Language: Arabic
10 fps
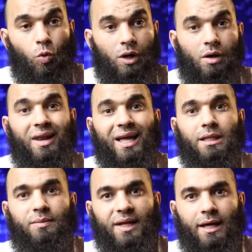والقلعه
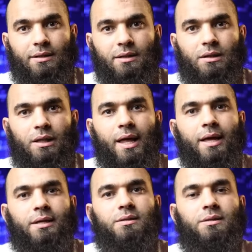دي من حديد
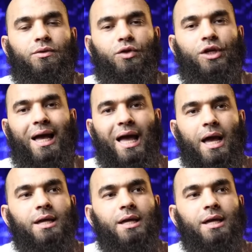لا يستطيع